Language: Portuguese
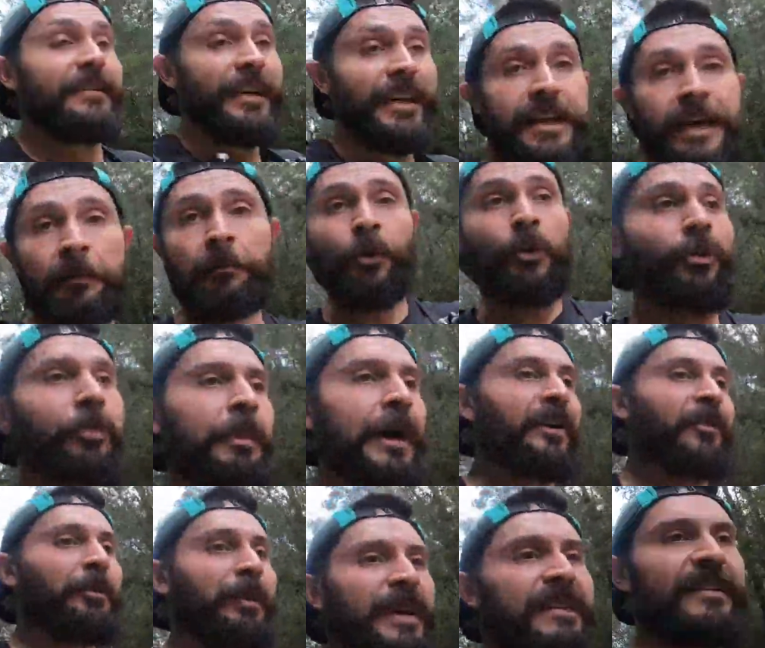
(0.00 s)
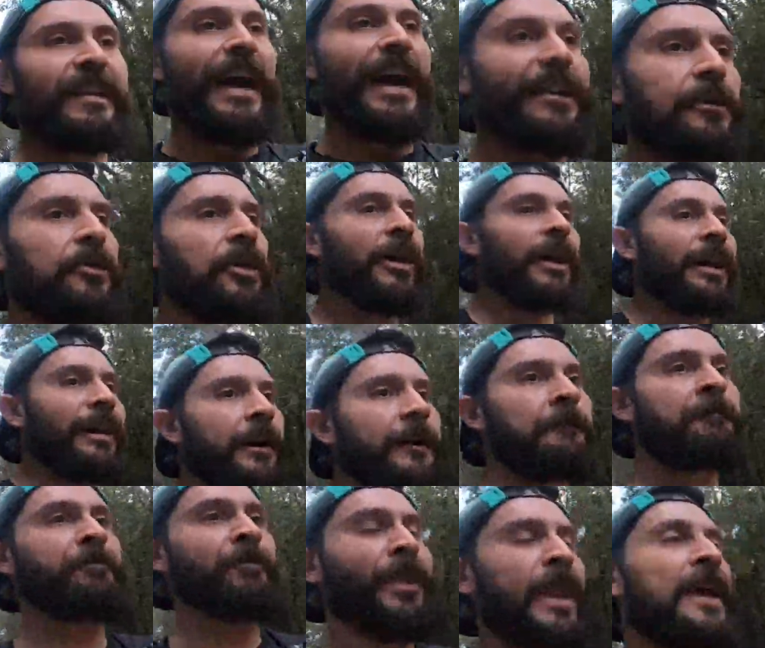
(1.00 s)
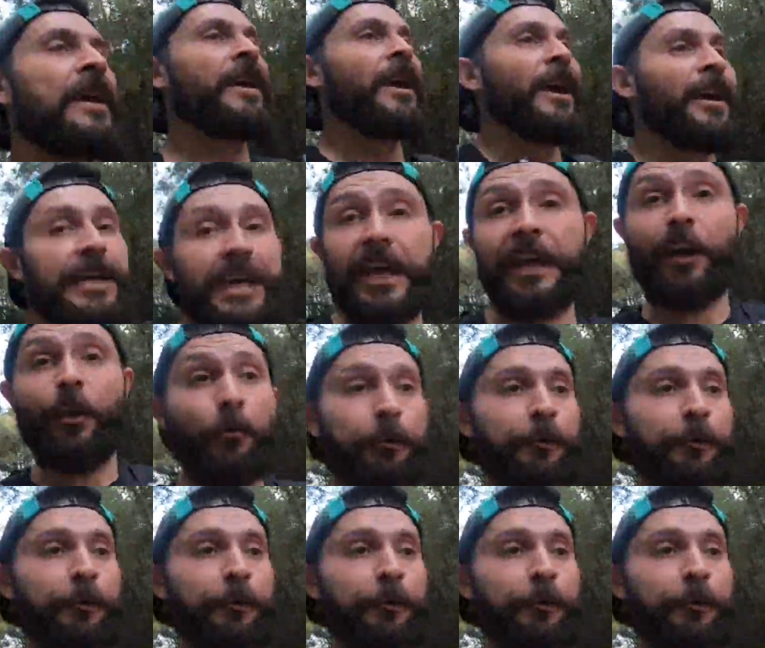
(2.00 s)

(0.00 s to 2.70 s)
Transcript: seria muito mais pesado. O que, que eu